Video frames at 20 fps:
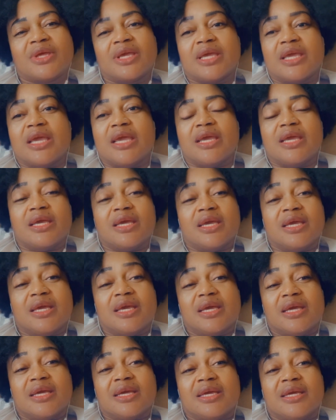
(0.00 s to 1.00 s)
Et
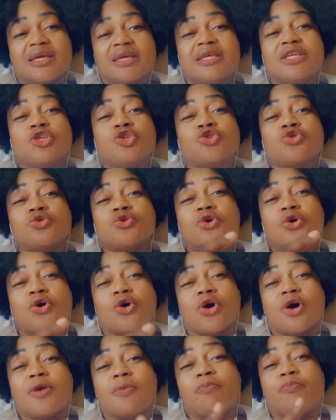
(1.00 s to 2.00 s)
il joue le
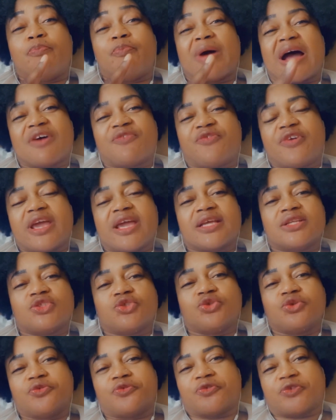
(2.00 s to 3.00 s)
rôle parfait
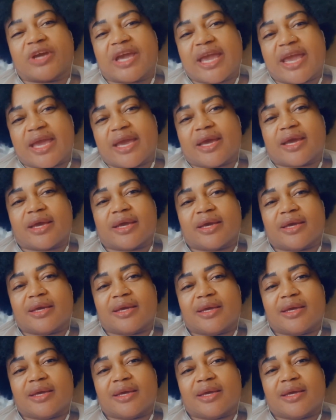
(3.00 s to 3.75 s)
du frère